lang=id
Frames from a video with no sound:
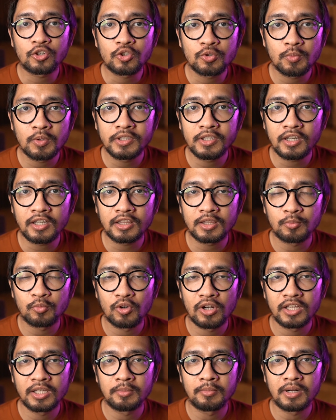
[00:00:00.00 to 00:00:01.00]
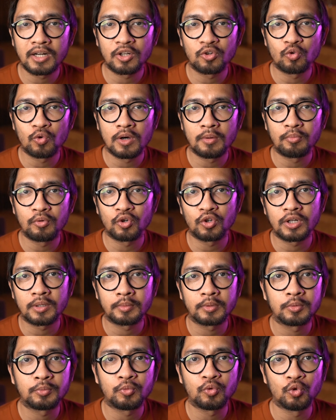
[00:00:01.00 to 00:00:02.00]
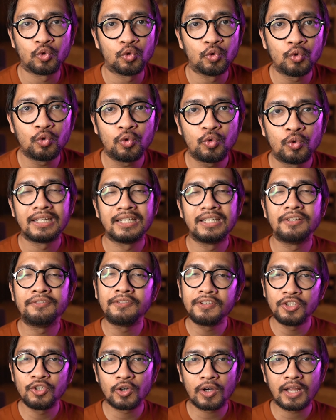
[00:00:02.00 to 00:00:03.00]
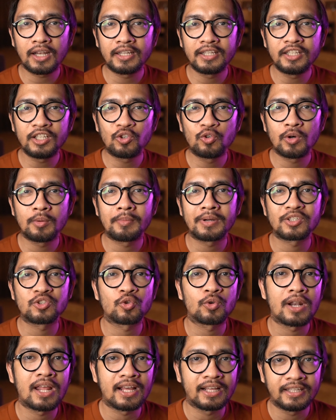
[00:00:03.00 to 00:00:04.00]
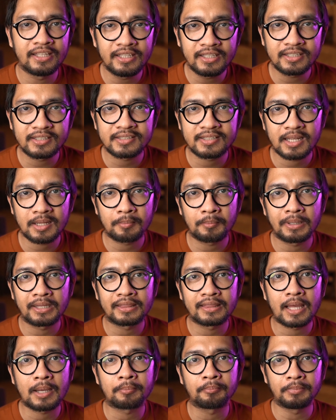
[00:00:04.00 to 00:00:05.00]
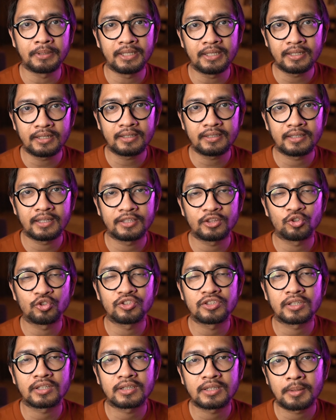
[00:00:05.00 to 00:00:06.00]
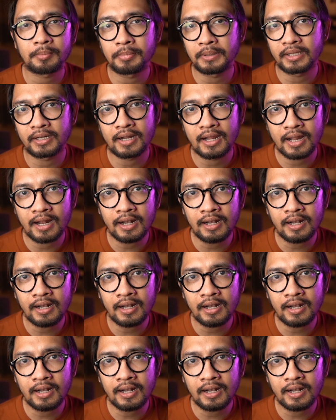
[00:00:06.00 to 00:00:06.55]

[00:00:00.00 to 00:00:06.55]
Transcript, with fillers: semuanya, ketemu lagi bareng gua Polona Pitupulu. Di video kali ini gua masuk lagi ke segmen tapir, yaitu cerita viral.